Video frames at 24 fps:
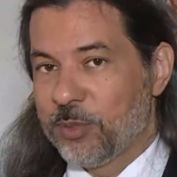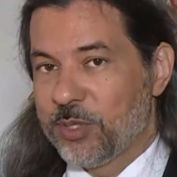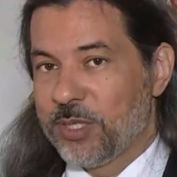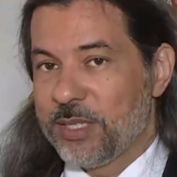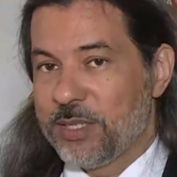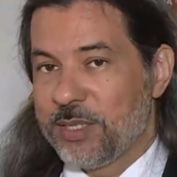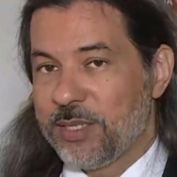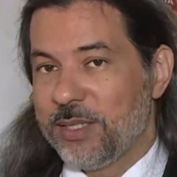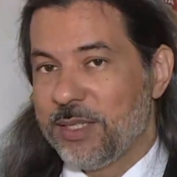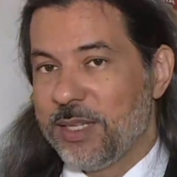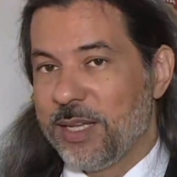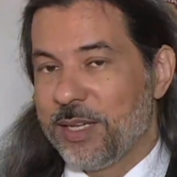da
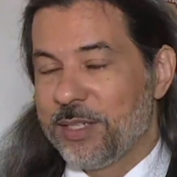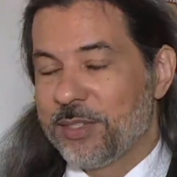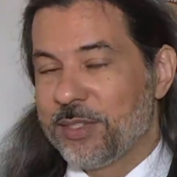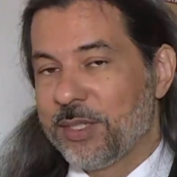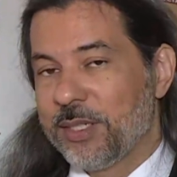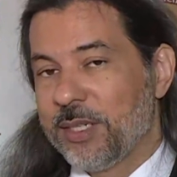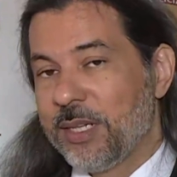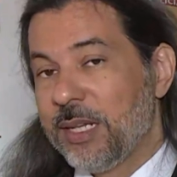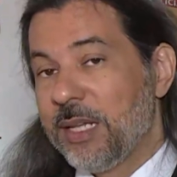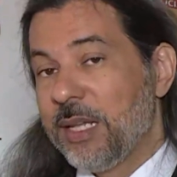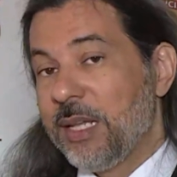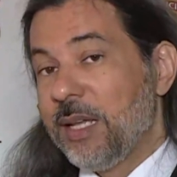cidade.
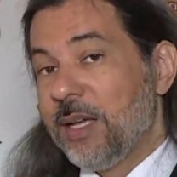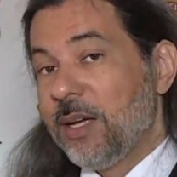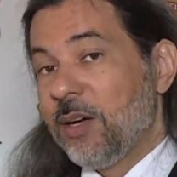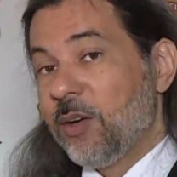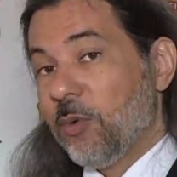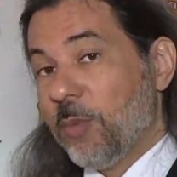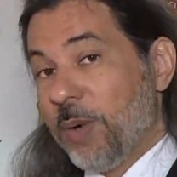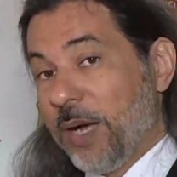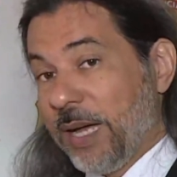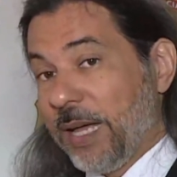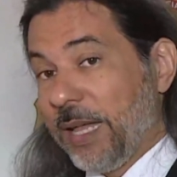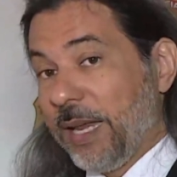
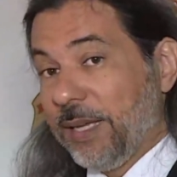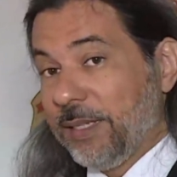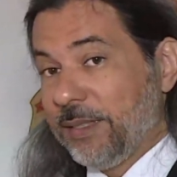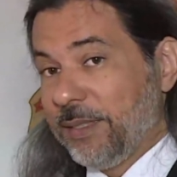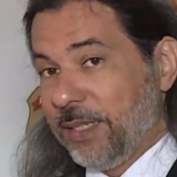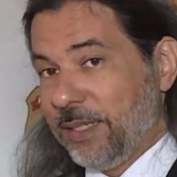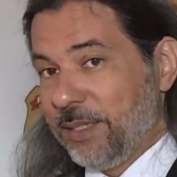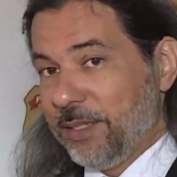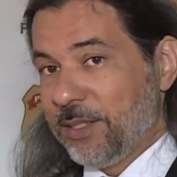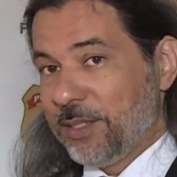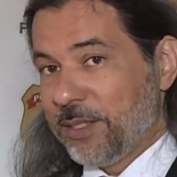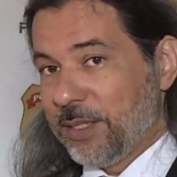Uma
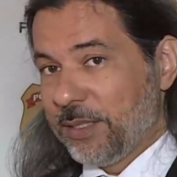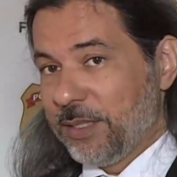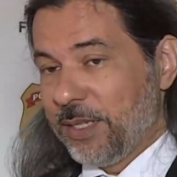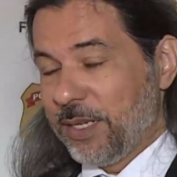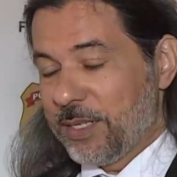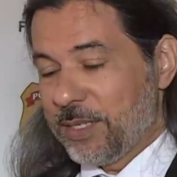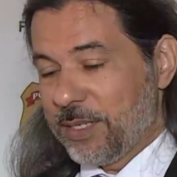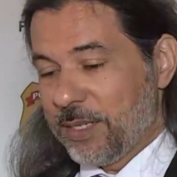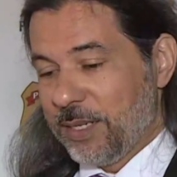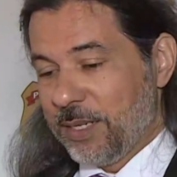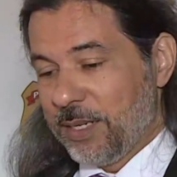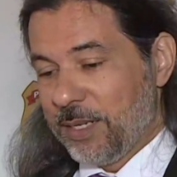característica
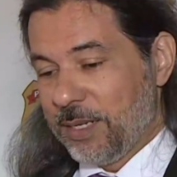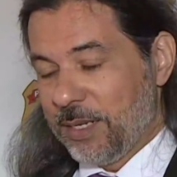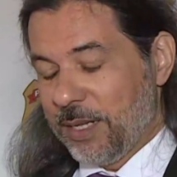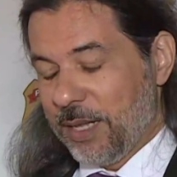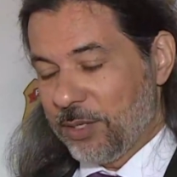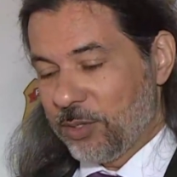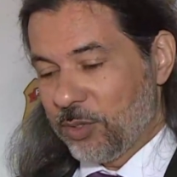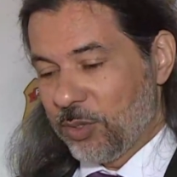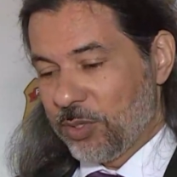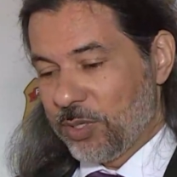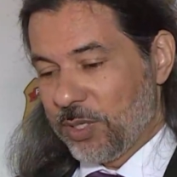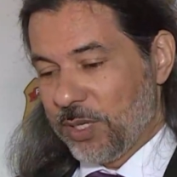dessa
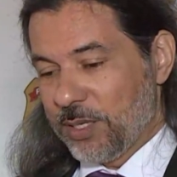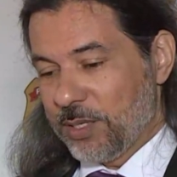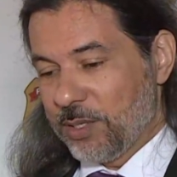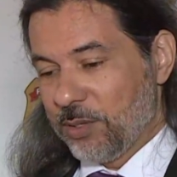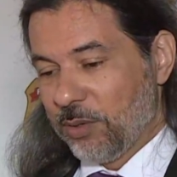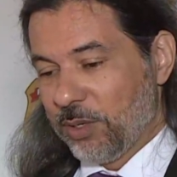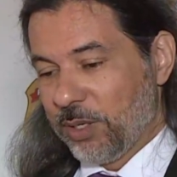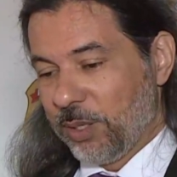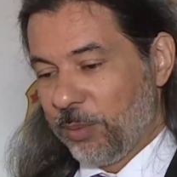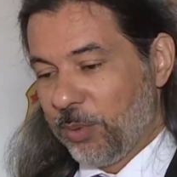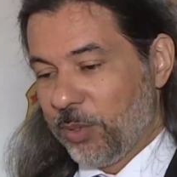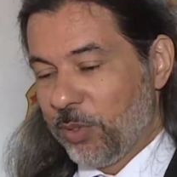associação
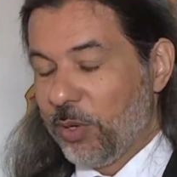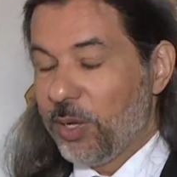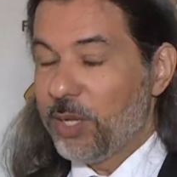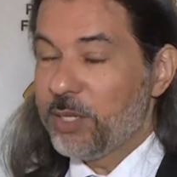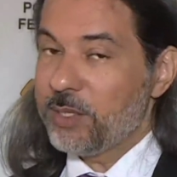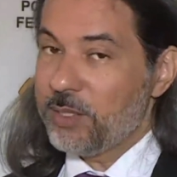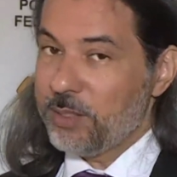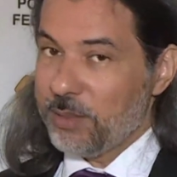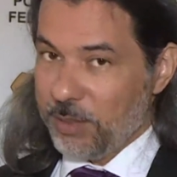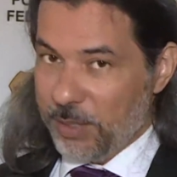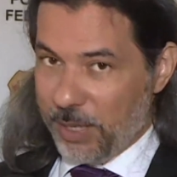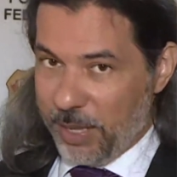
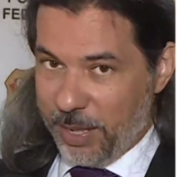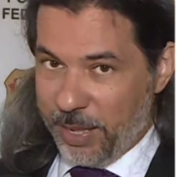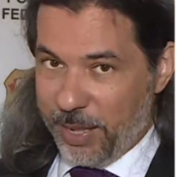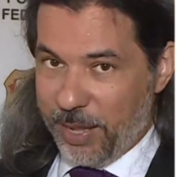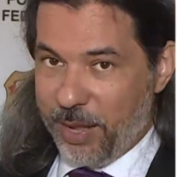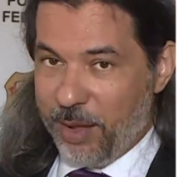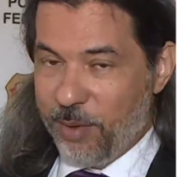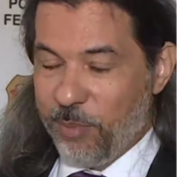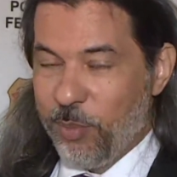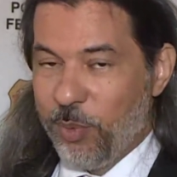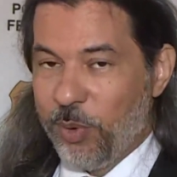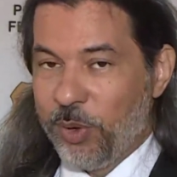criminosa é
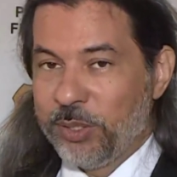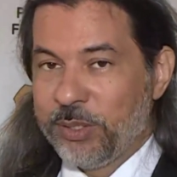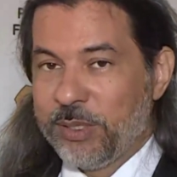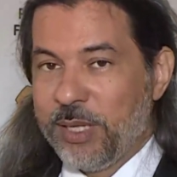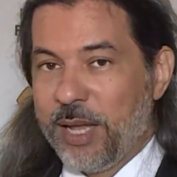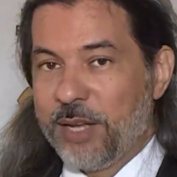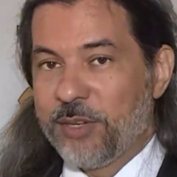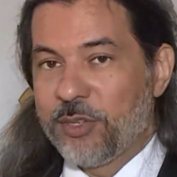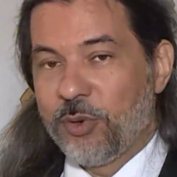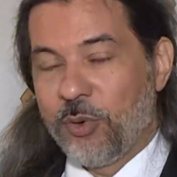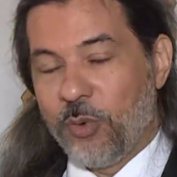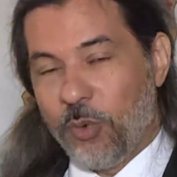a
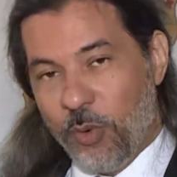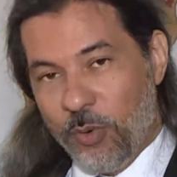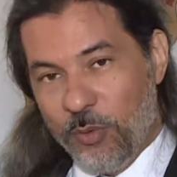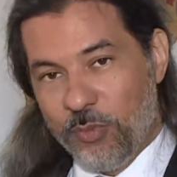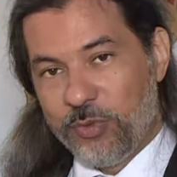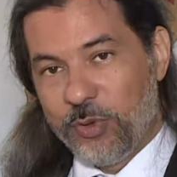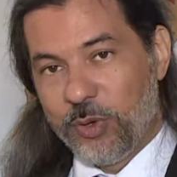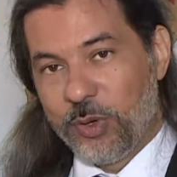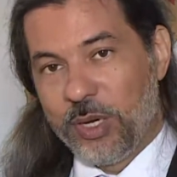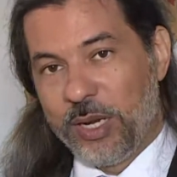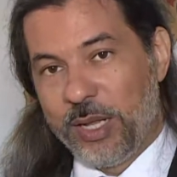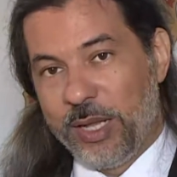abordagem com
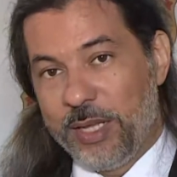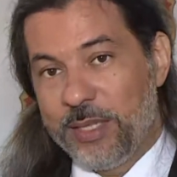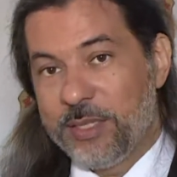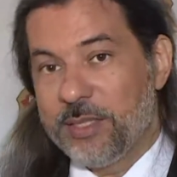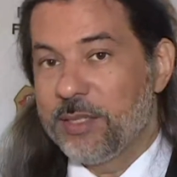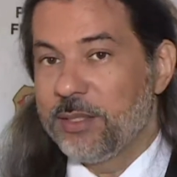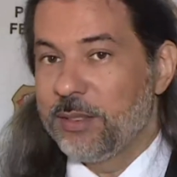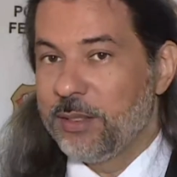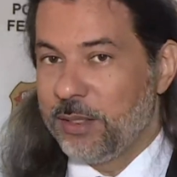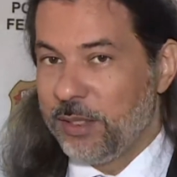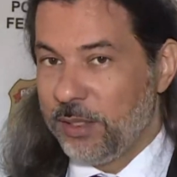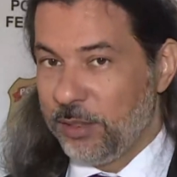
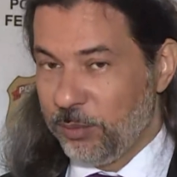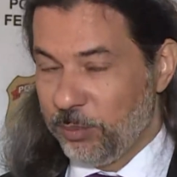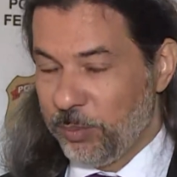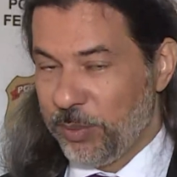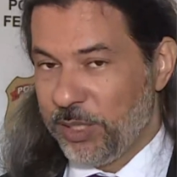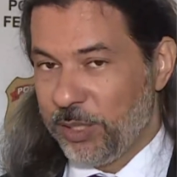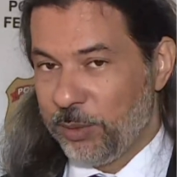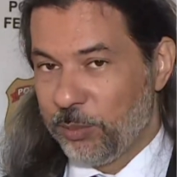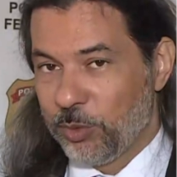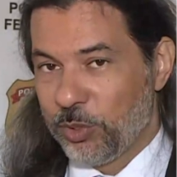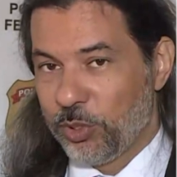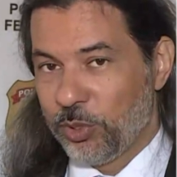violência, em
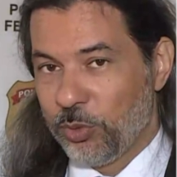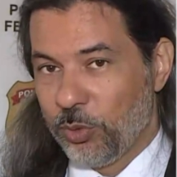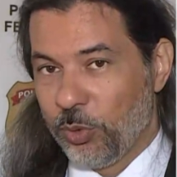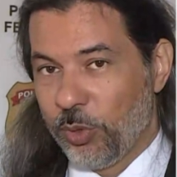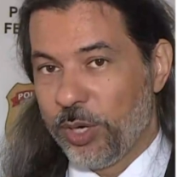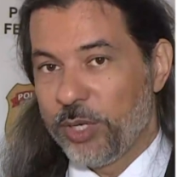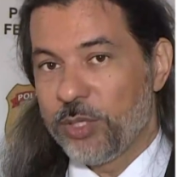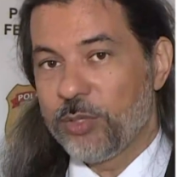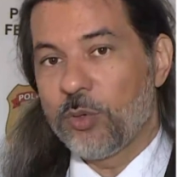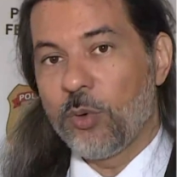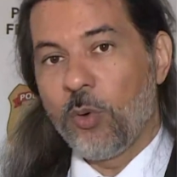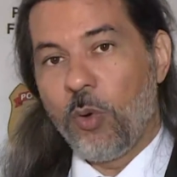mínimo de
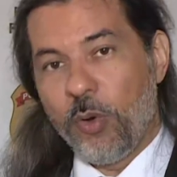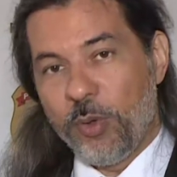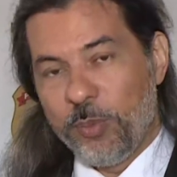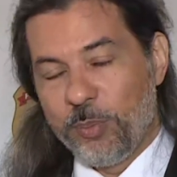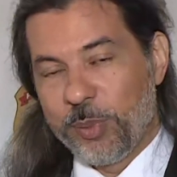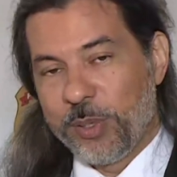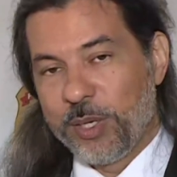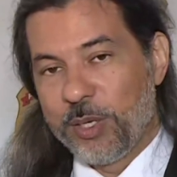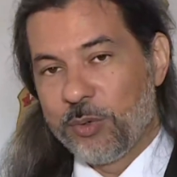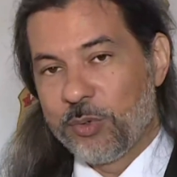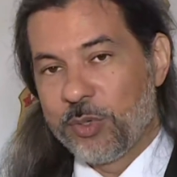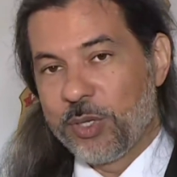dois, com
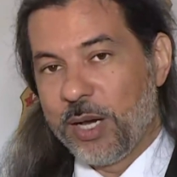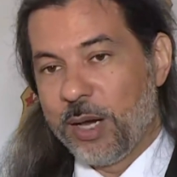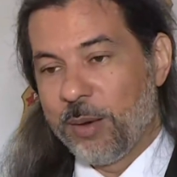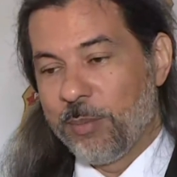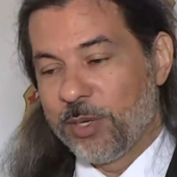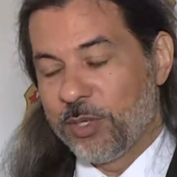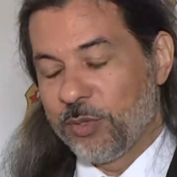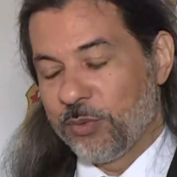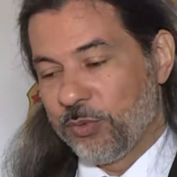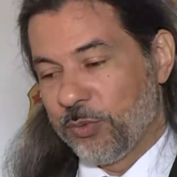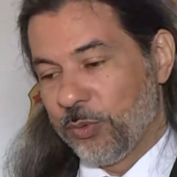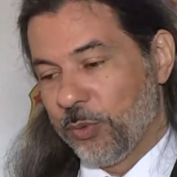emprego de arma
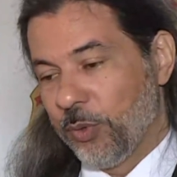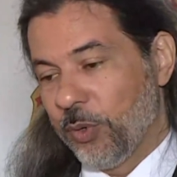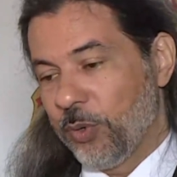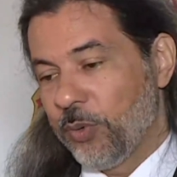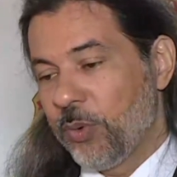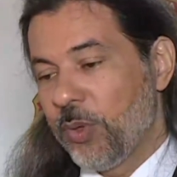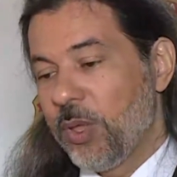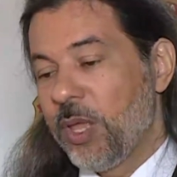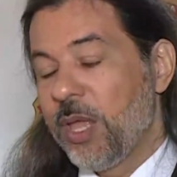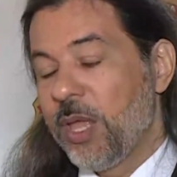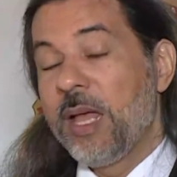de fogo,